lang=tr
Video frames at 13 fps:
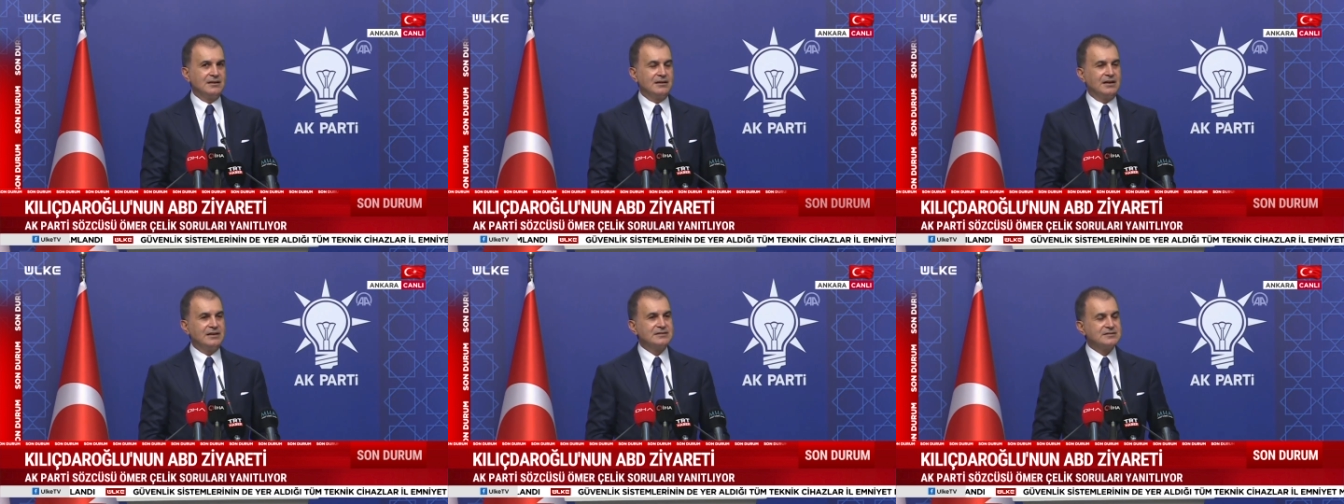
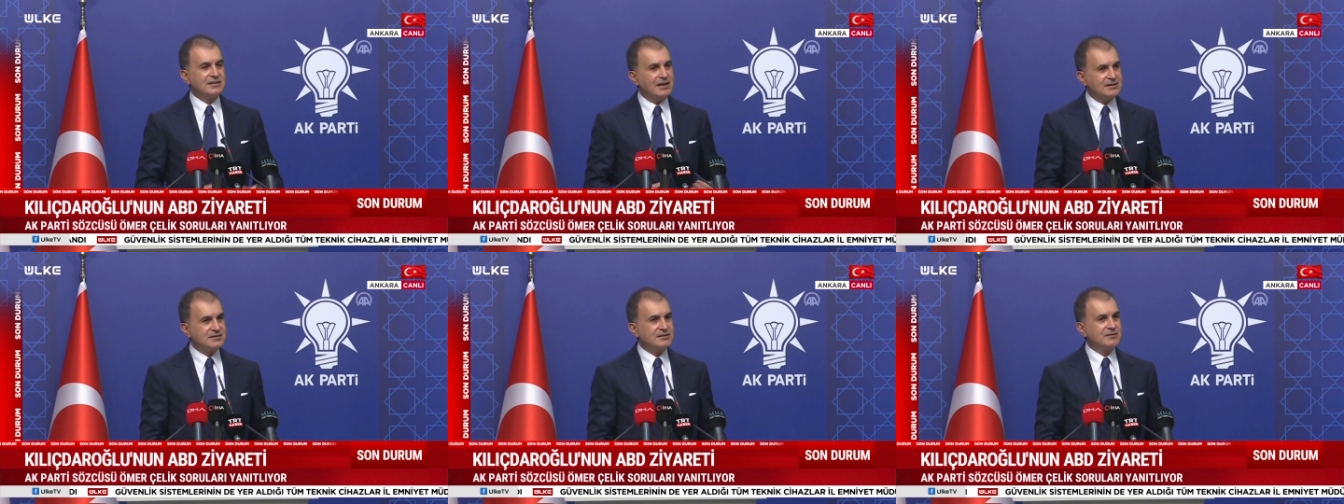hani
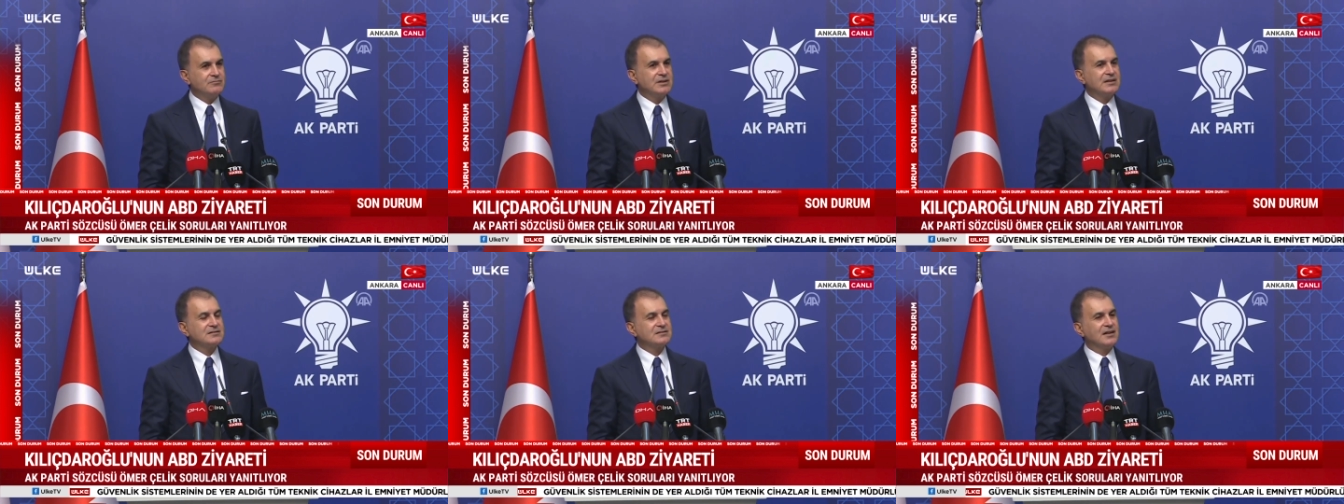siyasetin
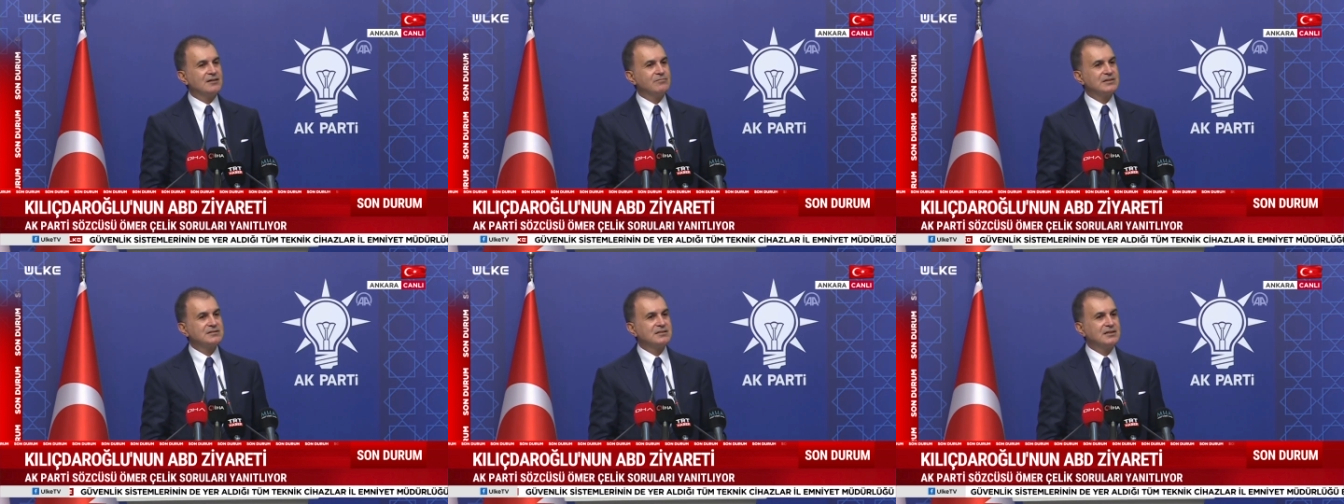biraz daha
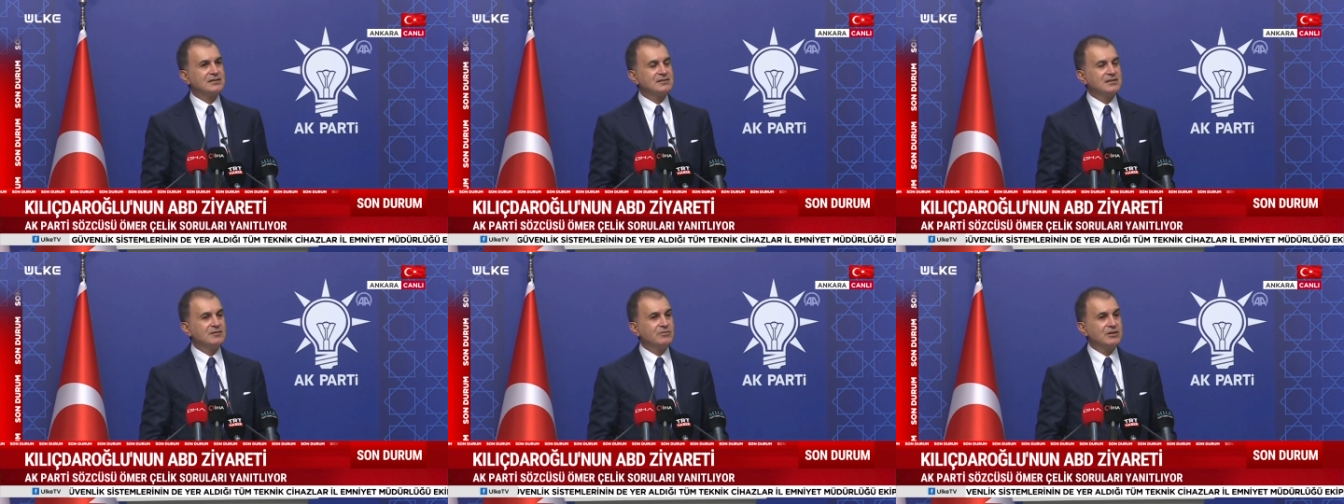
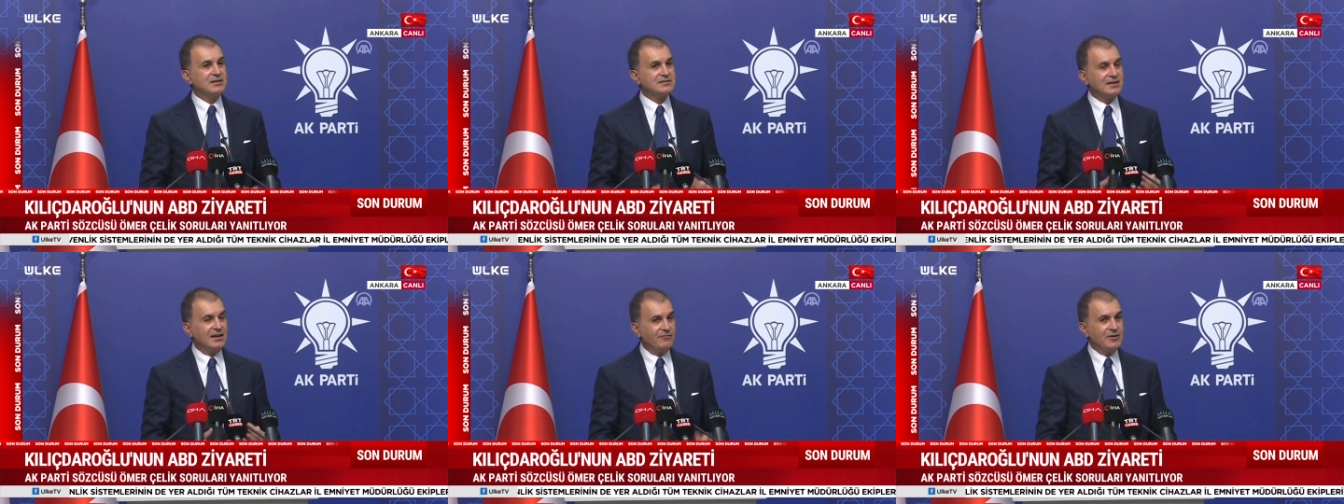basiretli, biraz
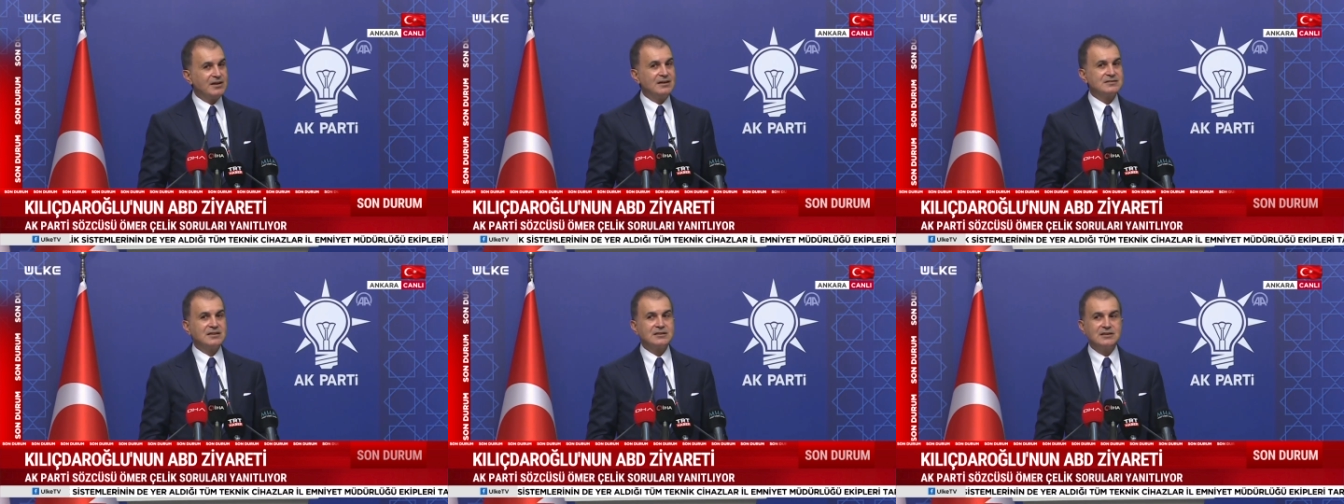daha
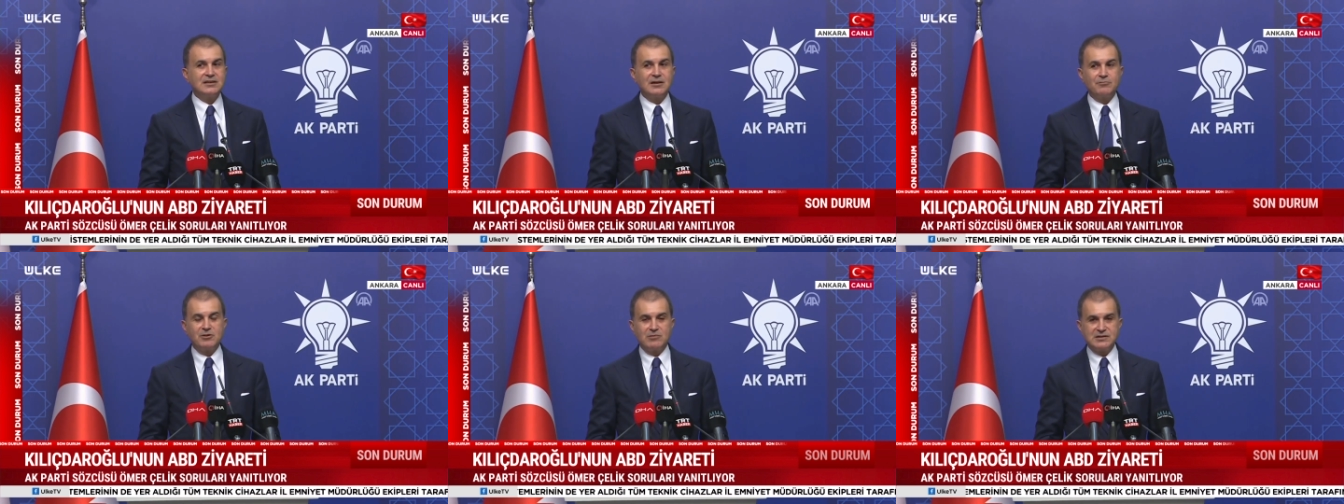ferasetli
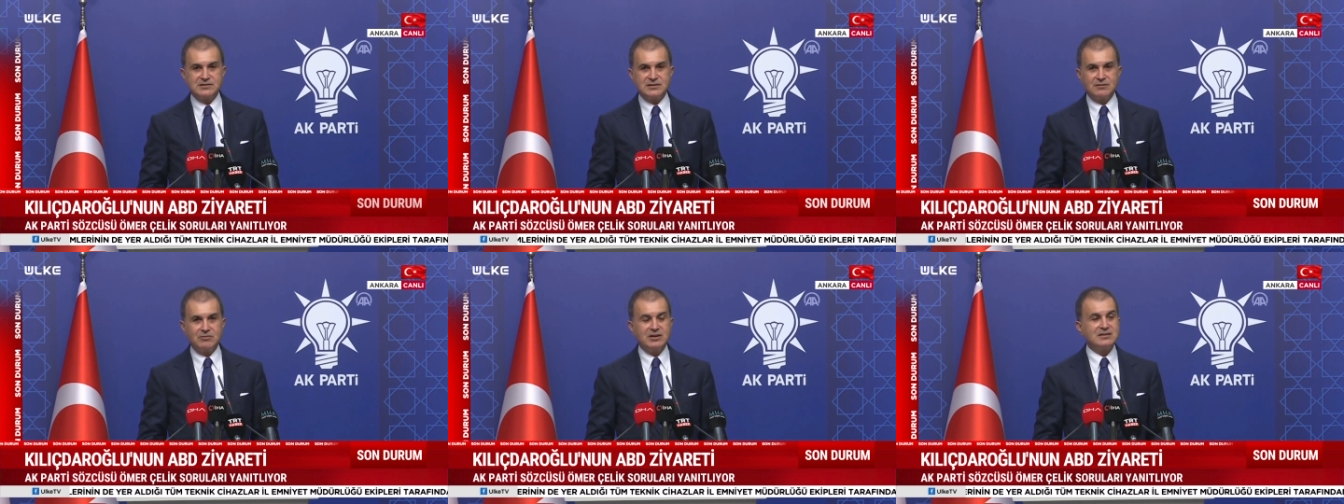
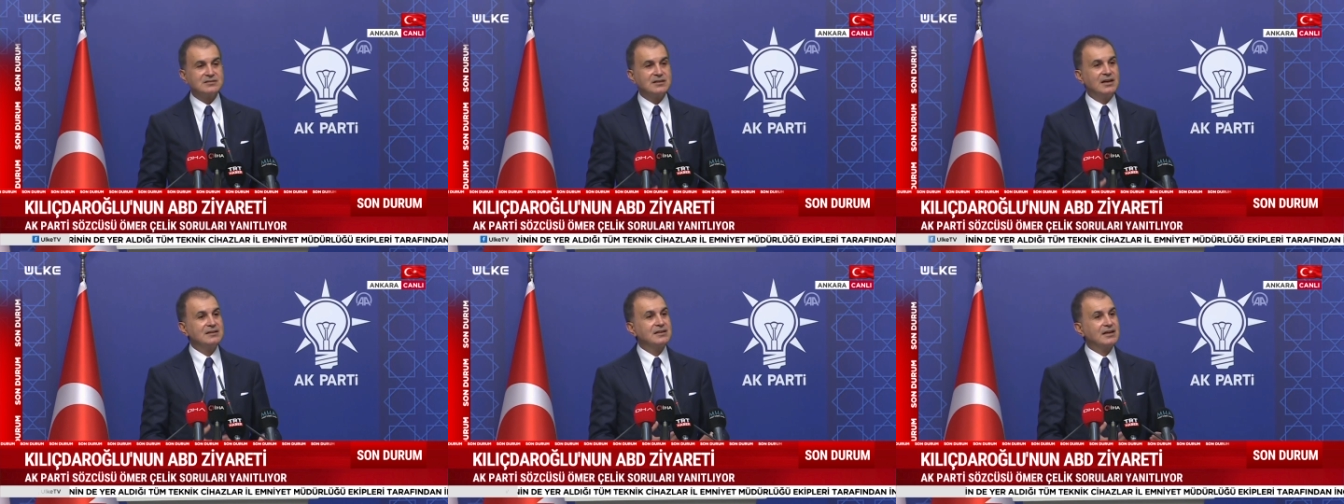yapılması, biraz
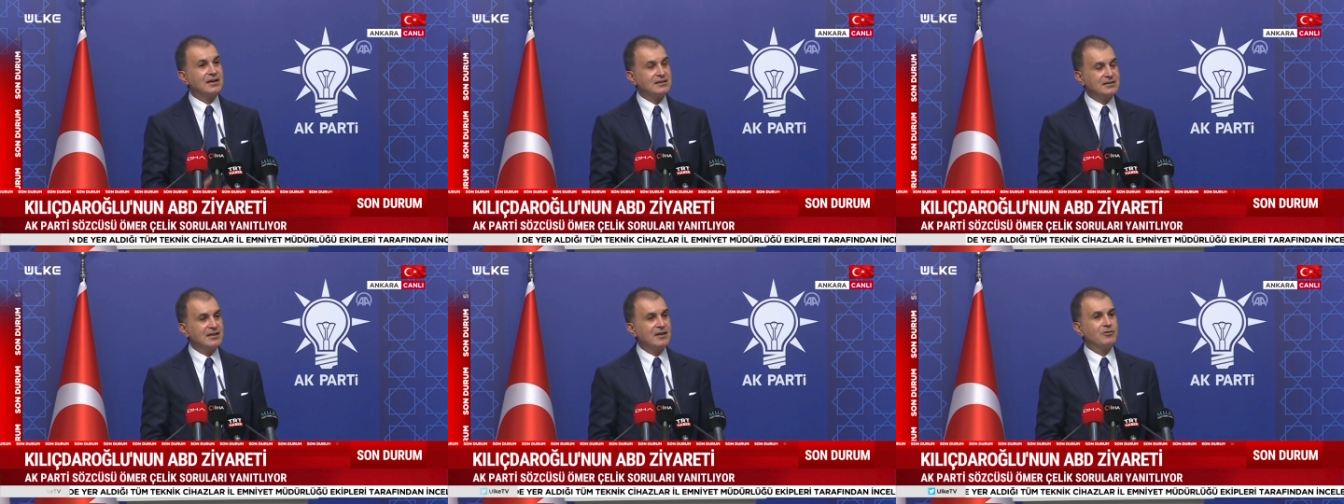daha
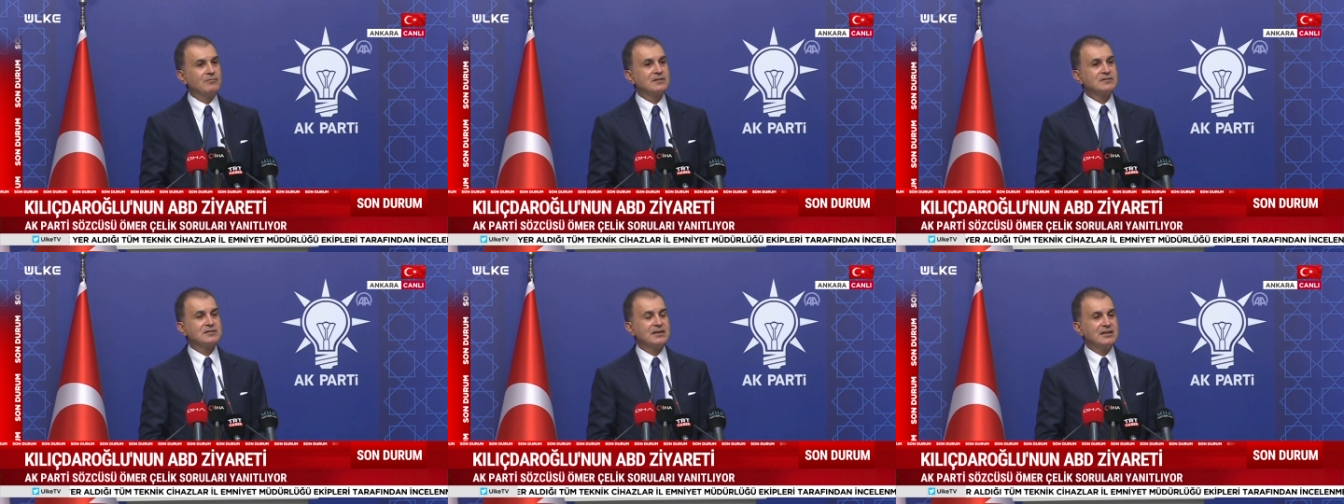dikkatli
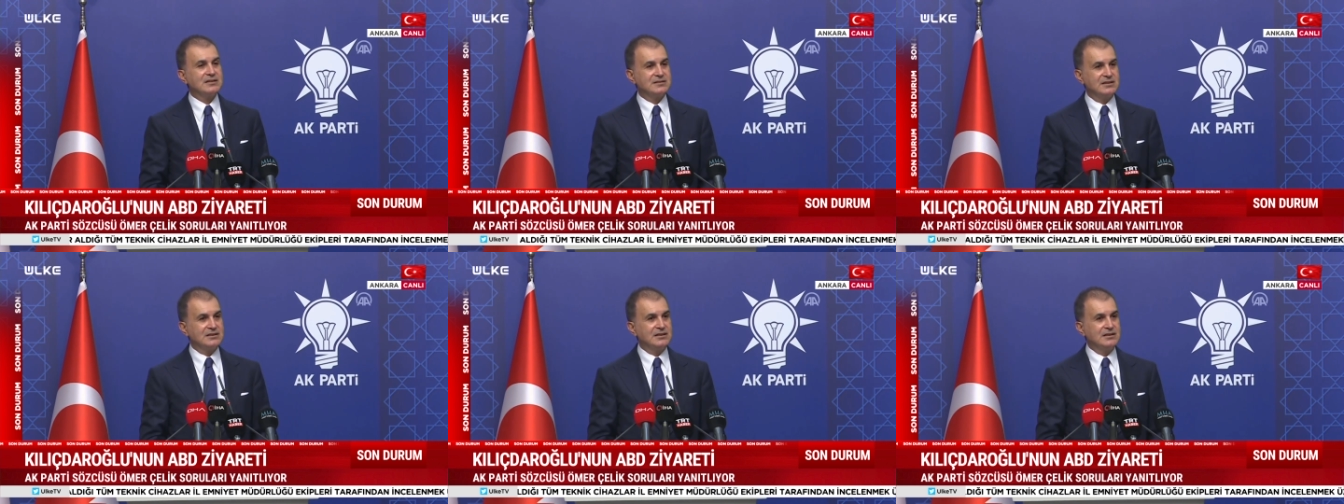yapılması
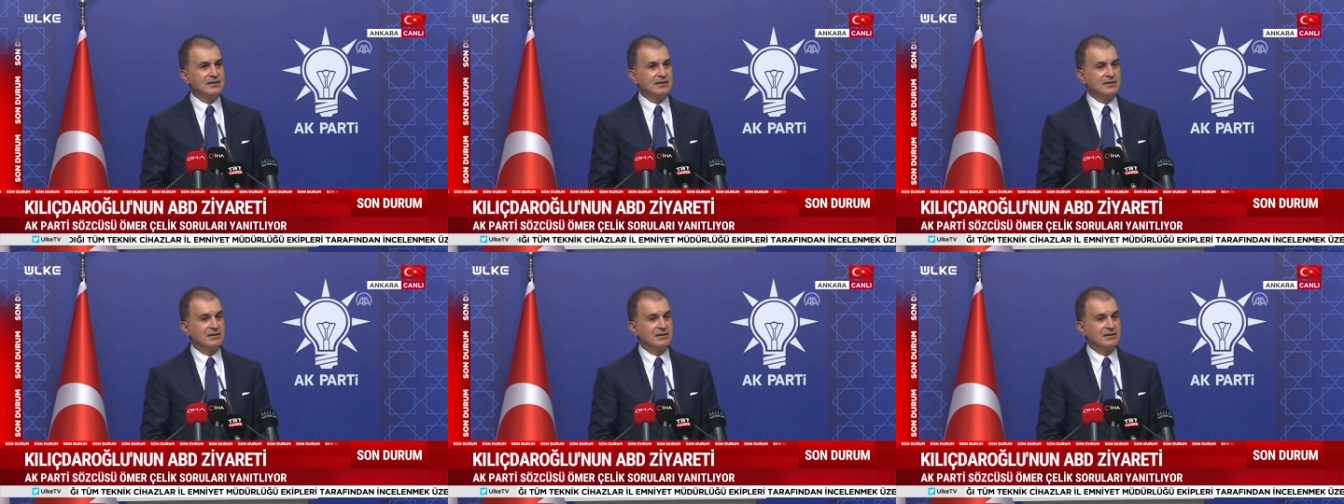gerektiğini,